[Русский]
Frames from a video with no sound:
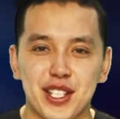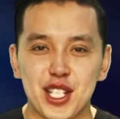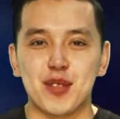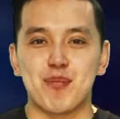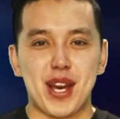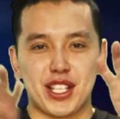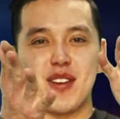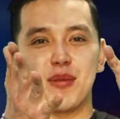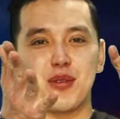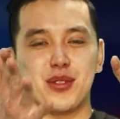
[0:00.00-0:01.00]
респект
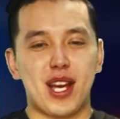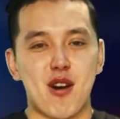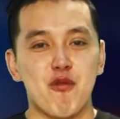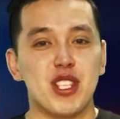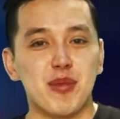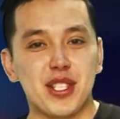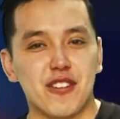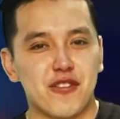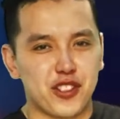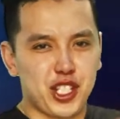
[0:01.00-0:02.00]
вам, друзья,
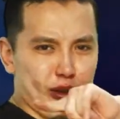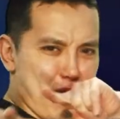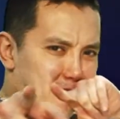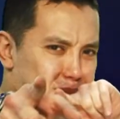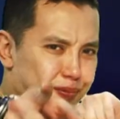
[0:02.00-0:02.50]
увидимся в кино.